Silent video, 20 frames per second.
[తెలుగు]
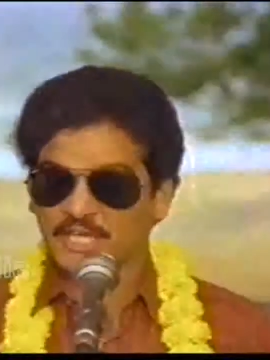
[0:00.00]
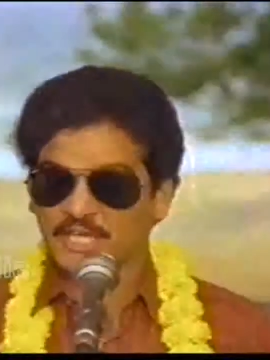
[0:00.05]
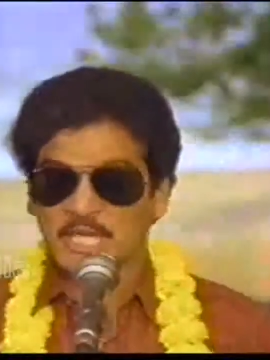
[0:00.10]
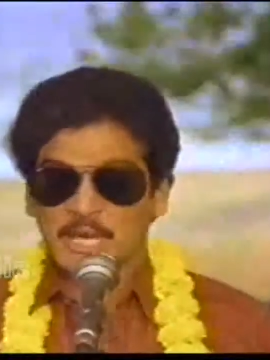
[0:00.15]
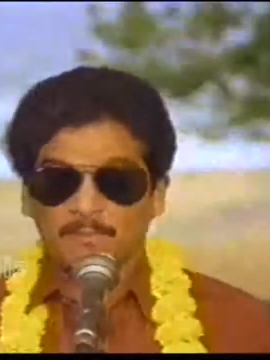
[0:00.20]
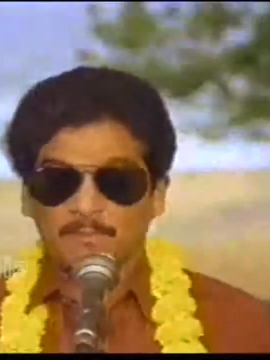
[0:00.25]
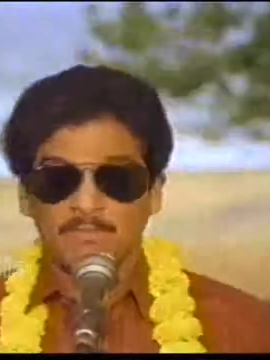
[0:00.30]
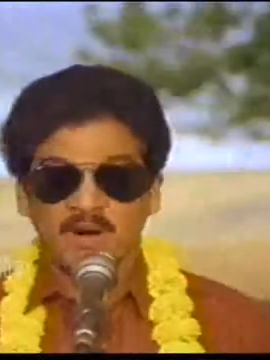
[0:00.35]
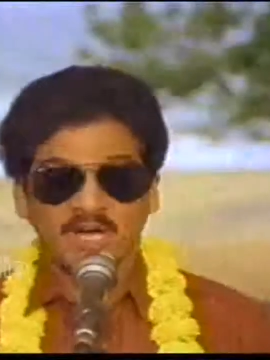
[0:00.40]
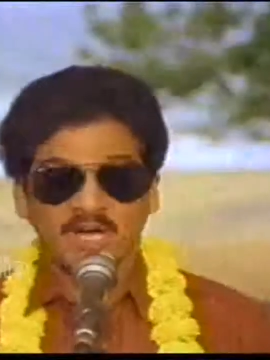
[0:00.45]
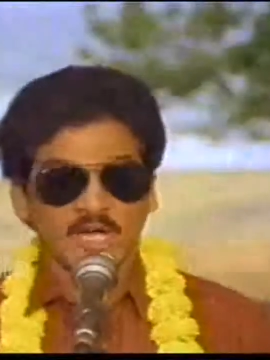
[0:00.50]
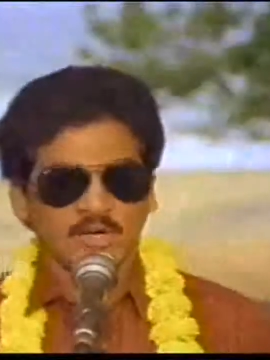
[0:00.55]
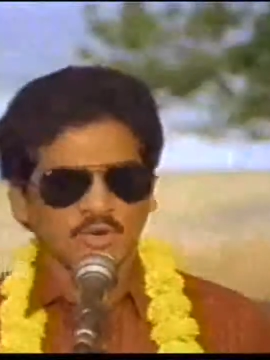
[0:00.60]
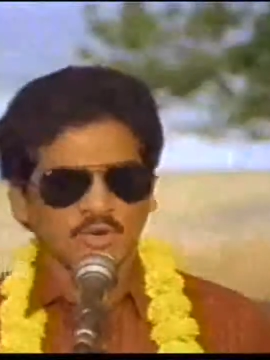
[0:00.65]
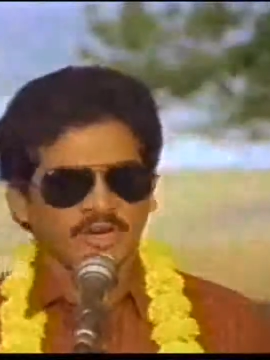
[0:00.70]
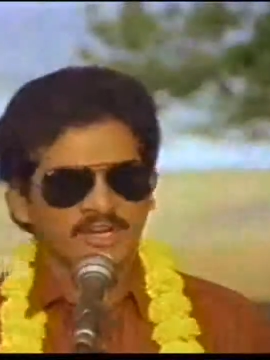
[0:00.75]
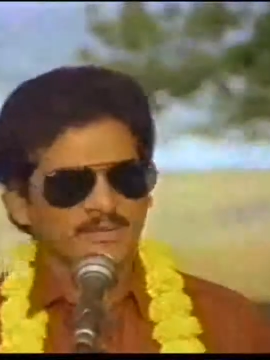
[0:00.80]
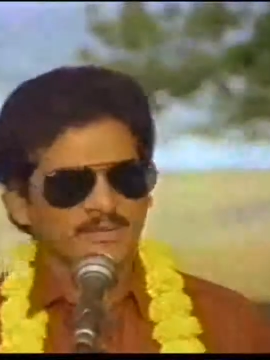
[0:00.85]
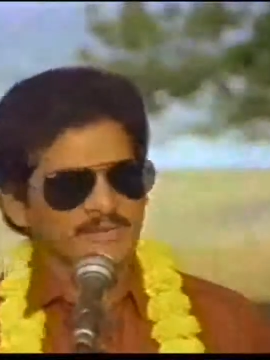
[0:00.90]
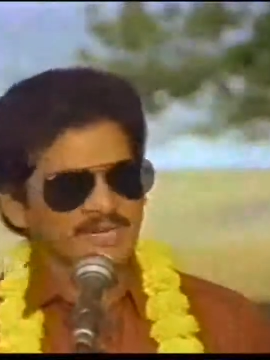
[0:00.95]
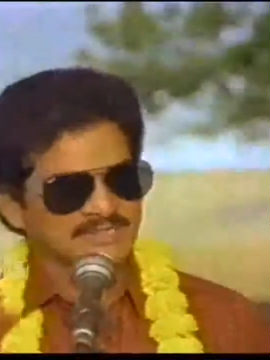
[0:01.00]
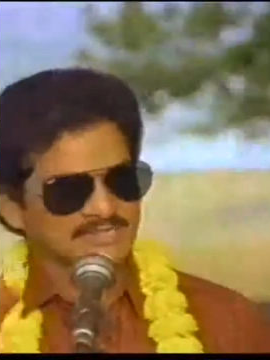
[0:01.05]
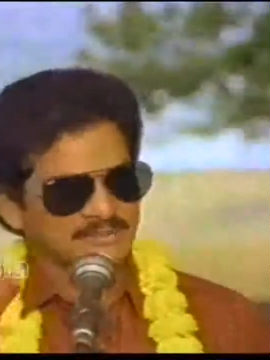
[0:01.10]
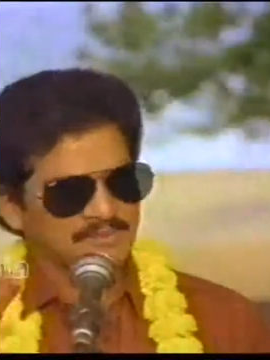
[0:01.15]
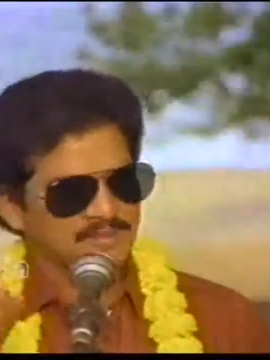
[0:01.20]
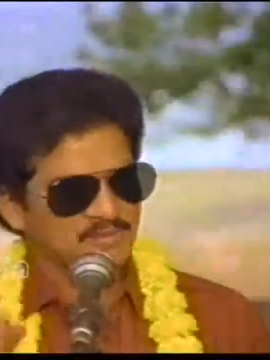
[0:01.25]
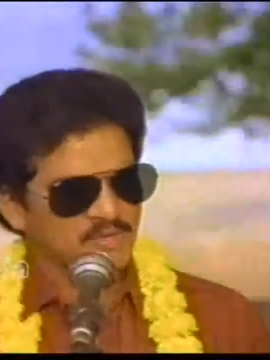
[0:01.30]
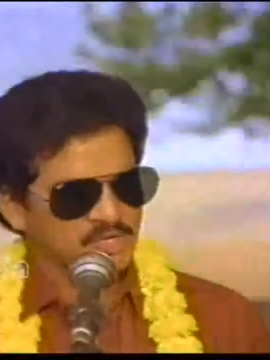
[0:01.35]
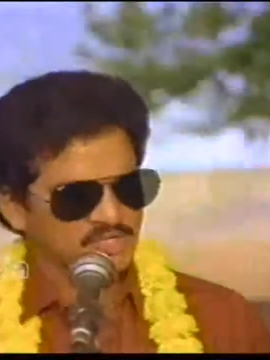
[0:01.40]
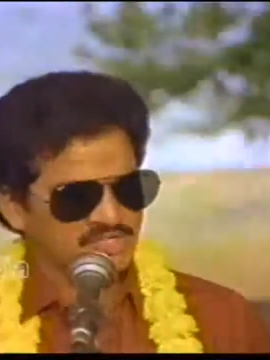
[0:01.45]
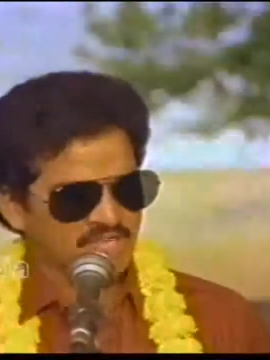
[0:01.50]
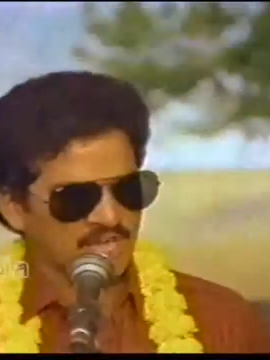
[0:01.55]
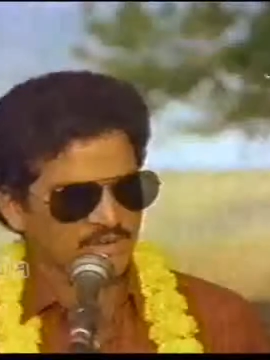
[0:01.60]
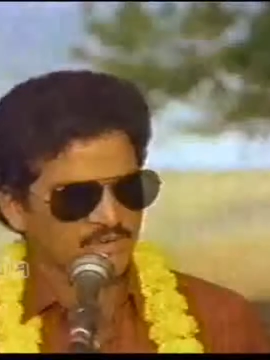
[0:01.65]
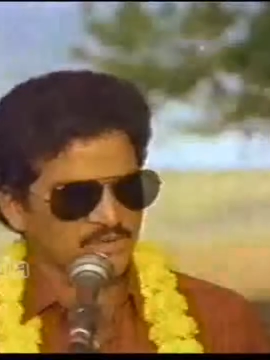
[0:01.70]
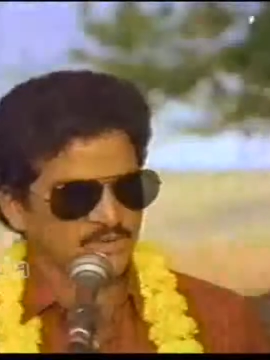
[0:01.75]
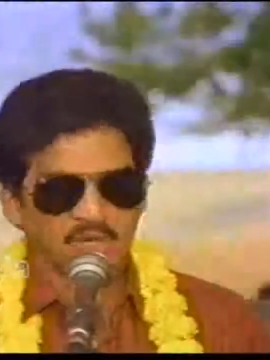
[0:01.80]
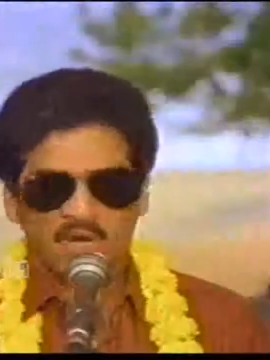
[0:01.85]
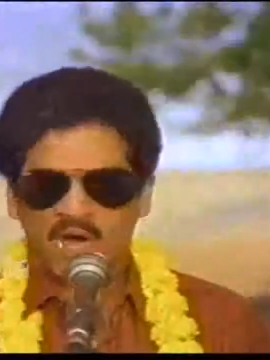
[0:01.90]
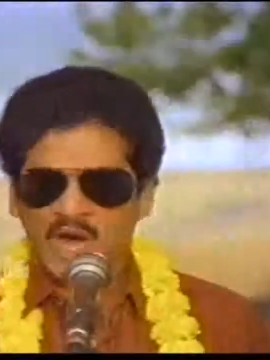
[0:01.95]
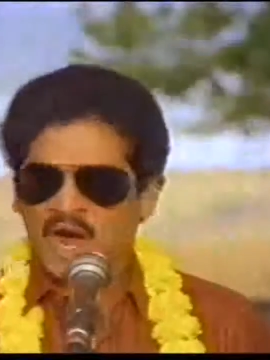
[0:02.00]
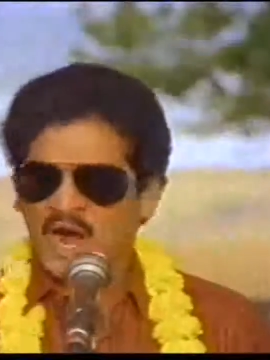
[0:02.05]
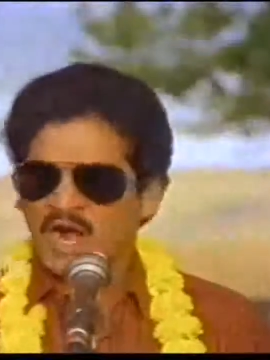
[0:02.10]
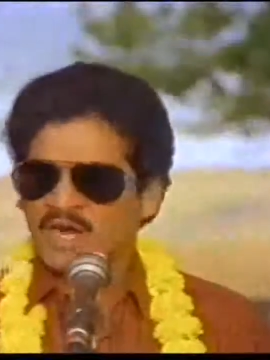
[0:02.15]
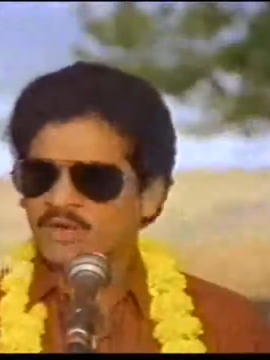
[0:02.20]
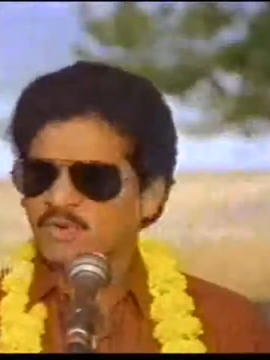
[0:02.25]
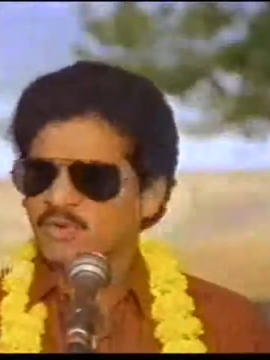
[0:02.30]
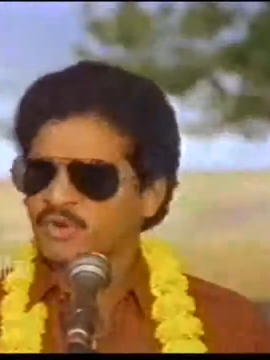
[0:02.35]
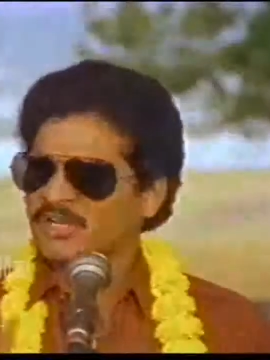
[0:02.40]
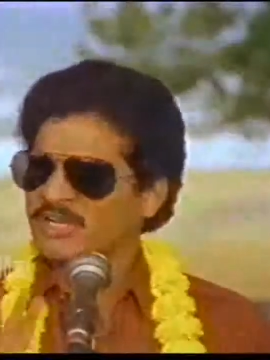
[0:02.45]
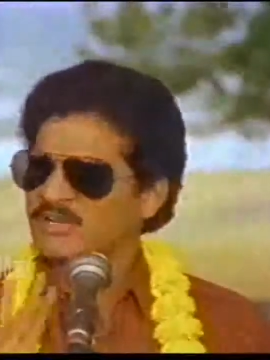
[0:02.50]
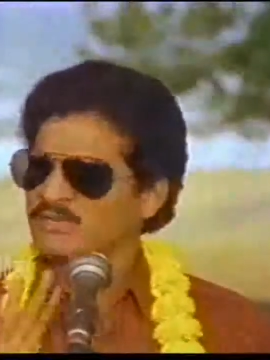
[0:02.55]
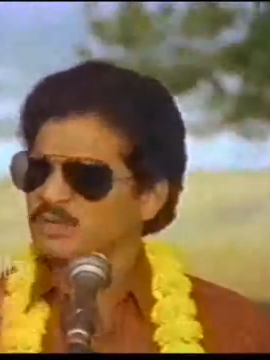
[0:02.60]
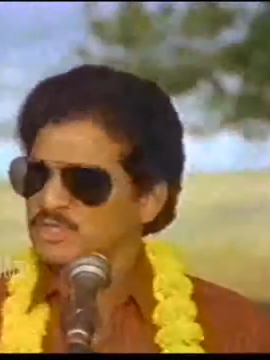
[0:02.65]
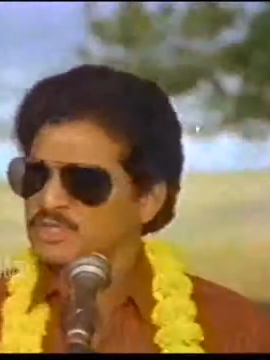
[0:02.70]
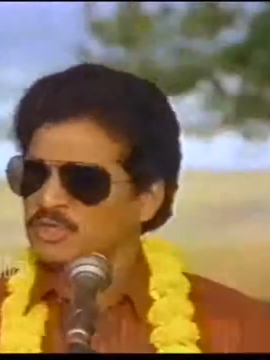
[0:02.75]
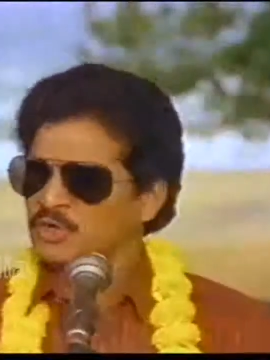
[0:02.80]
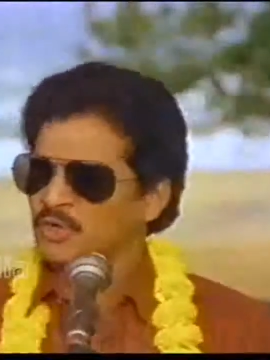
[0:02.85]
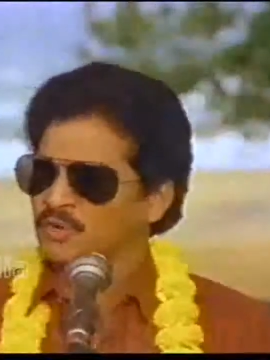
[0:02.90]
మగ కోడిని మాత్రమే వండుతారు ఆడకోడిని ముట్టుకోరు